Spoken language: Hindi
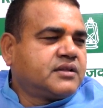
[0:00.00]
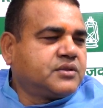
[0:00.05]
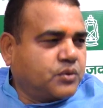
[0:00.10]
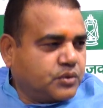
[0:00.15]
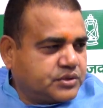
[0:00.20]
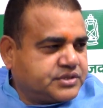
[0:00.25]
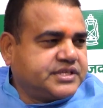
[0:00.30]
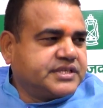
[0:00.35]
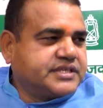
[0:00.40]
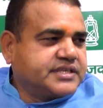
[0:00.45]

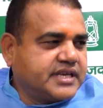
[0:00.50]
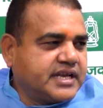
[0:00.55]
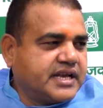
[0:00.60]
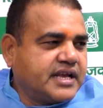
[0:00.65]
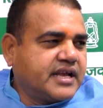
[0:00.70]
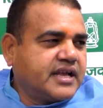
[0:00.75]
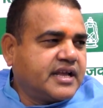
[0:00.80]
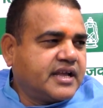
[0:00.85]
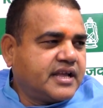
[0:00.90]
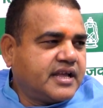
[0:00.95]
दो चीज़ें
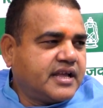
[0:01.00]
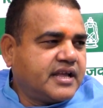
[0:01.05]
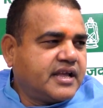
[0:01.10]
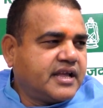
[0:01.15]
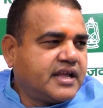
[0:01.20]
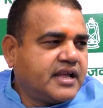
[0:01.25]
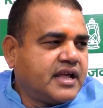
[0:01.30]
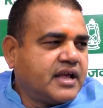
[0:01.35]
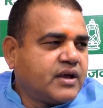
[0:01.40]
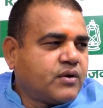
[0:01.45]
हैं
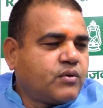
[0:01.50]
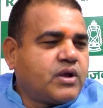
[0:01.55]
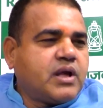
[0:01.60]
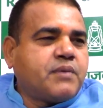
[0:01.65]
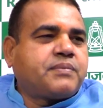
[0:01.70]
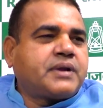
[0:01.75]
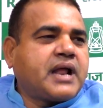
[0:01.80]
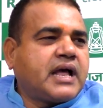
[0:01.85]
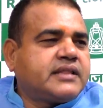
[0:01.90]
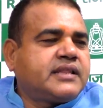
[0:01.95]
कोई
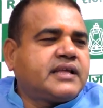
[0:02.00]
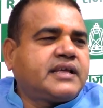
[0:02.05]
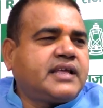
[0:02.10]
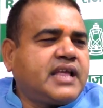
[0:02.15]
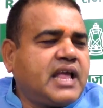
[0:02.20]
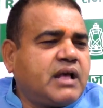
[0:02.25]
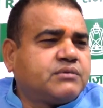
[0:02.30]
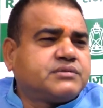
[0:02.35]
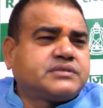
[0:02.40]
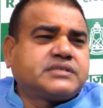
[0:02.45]
अपराध
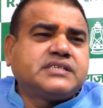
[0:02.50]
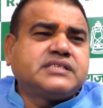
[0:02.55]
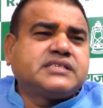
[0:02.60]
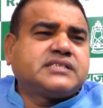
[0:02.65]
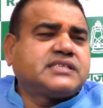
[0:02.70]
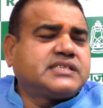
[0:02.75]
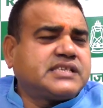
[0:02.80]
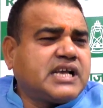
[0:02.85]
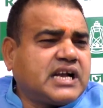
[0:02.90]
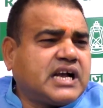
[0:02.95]
किया उसकी
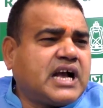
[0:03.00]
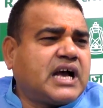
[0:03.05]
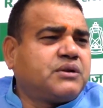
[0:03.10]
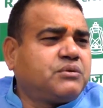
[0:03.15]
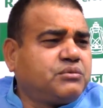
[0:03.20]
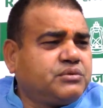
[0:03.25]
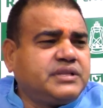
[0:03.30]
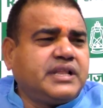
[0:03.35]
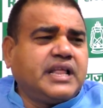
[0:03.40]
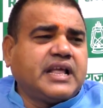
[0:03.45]
सज़ा
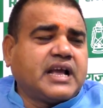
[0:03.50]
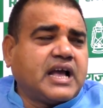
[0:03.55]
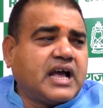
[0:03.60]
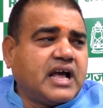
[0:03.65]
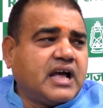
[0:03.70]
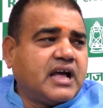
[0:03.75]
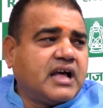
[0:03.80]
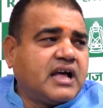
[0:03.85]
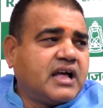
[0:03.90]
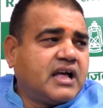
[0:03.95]
कानून
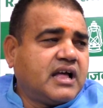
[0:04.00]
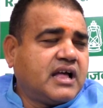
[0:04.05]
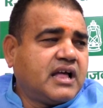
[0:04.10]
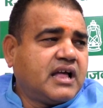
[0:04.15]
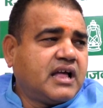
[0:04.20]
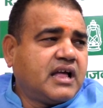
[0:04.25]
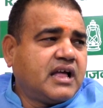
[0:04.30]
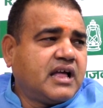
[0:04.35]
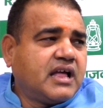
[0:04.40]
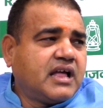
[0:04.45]
देगा
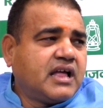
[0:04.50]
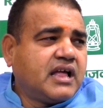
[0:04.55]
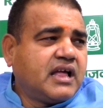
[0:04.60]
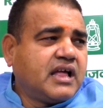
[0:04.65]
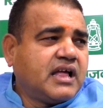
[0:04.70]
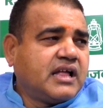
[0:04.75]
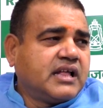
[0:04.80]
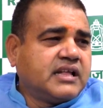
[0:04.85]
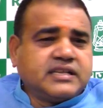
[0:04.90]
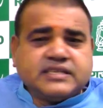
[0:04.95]

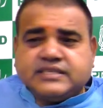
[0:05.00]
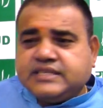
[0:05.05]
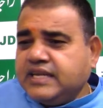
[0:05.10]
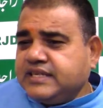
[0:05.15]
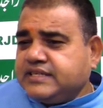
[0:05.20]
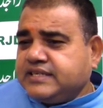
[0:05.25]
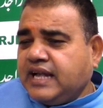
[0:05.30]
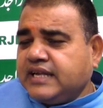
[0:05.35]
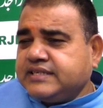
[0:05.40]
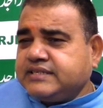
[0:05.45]
इस
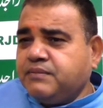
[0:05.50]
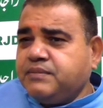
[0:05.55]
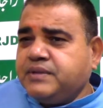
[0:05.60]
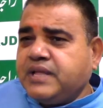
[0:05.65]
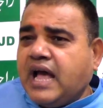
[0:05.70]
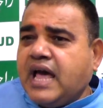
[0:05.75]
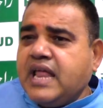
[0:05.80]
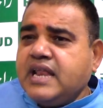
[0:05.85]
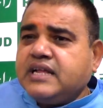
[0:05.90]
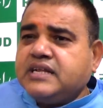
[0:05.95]
देश का
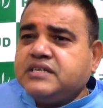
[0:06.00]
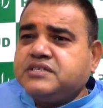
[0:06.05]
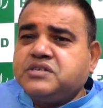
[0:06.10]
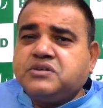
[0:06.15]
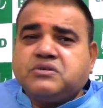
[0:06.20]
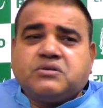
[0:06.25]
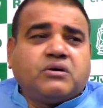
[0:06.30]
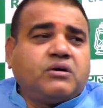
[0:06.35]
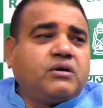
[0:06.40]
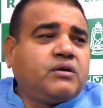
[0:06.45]
संविधान किसी
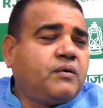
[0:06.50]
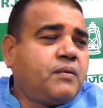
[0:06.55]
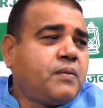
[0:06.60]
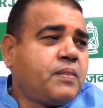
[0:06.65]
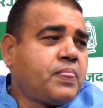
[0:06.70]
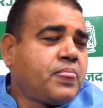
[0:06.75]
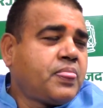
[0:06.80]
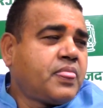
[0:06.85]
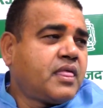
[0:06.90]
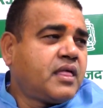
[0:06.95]
को
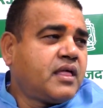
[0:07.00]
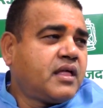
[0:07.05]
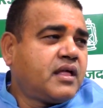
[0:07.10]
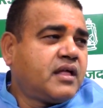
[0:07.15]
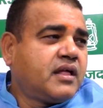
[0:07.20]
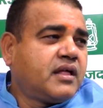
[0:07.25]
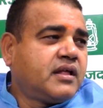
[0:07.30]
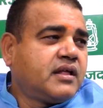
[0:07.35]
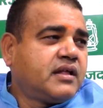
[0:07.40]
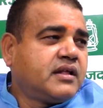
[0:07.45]

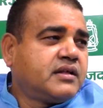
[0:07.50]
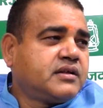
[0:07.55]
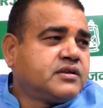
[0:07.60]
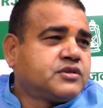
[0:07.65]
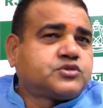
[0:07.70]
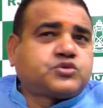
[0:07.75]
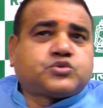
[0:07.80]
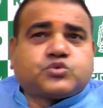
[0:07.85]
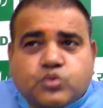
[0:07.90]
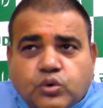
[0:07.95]

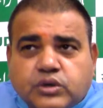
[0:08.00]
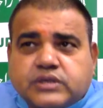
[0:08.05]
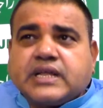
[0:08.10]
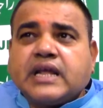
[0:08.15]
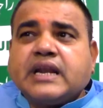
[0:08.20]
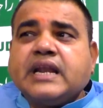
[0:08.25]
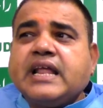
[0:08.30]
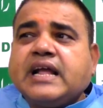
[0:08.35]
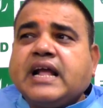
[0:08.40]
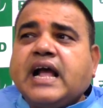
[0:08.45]
सूट
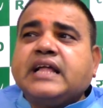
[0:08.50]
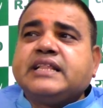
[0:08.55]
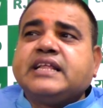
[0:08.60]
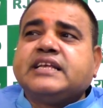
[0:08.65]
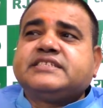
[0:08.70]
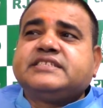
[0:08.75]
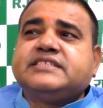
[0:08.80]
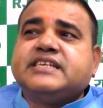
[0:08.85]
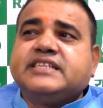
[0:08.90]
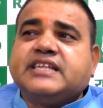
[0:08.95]
करने का
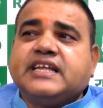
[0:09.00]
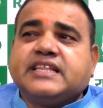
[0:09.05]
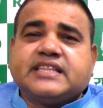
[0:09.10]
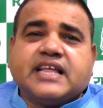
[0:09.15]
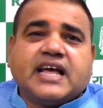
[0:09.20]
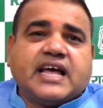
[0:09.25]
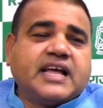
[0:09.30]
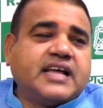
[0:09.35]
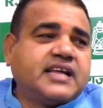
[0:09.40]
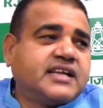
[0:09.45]
आदेश नहीं
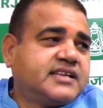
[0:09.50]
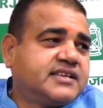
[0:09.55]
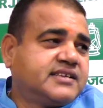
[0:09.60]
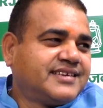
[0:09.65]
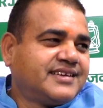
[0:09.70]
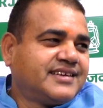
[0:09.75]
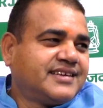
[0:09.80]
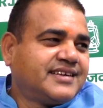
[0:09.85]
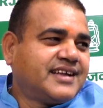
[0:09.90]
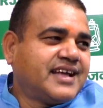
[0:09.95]
देता है
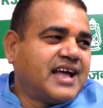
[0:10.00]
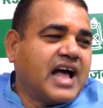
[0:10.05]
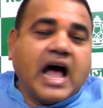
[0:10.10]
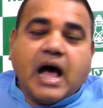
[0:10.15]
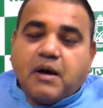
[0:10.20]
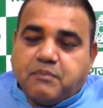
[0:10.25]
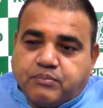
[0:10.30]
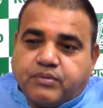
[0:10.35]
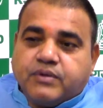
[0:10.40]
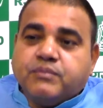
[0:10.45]

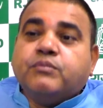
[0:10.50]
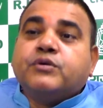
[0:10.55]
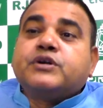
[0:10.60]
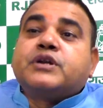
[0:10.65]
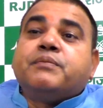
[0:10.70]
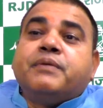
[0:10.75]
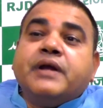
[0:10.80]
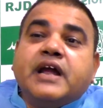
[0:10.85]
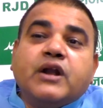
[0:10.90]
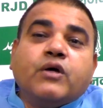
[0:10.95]
हाँ
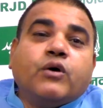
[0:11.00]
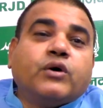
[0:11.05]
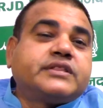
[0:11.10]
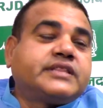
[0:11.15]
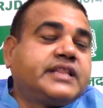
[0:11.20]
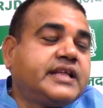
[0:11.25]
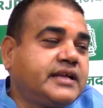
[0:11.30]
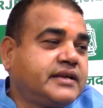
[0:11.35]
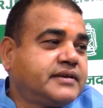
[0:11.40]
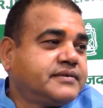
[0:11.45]
मुठभेड़
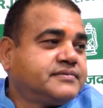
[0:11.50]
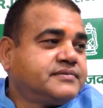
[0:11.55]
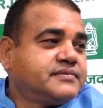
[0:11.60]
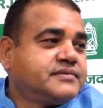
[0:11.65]
होती